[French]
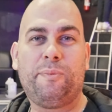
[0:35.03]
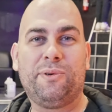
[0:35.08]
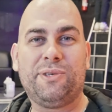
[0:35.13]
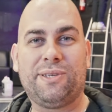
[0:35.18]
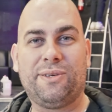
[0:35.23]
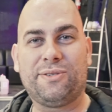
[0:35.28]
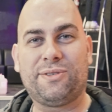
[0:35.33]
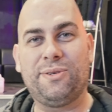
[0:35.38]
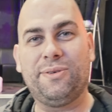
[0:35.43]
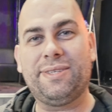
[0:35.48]

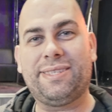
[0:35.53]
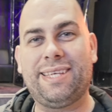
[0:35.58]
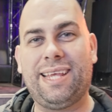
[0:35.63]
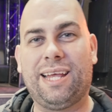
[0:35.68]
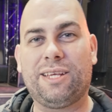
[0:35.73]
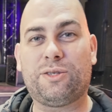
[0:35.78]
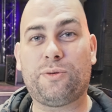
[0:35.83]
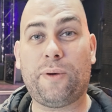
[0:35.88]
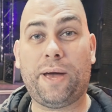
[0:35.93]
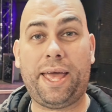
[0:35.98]
Besançon, c'est
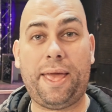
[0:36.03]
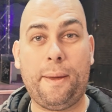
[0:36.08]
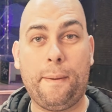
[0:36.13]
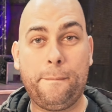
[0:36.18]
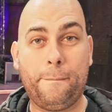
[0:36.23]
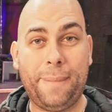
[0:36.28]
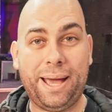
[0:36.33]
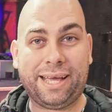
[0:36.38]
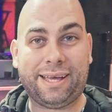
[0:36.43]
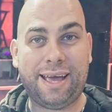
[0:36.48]
la soirée
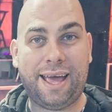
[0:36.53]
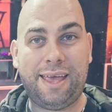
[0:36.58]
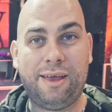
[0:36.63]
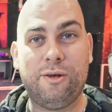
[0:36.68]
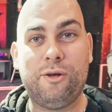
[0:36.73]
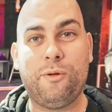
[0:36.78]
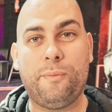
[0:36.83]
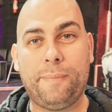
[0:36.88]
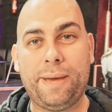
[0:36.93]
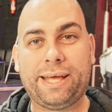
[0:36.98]
Macai,
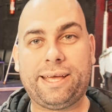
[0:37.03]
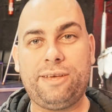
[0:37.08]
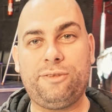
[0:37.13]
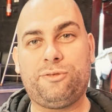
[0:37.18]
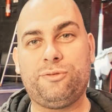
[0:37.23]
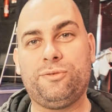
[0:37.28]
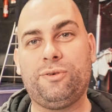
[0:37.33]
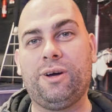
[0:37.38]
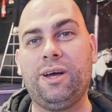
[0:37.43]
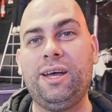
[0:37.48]
le Makai
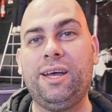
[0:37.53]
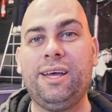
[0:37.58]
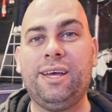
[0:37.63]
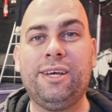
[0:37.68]
Tour.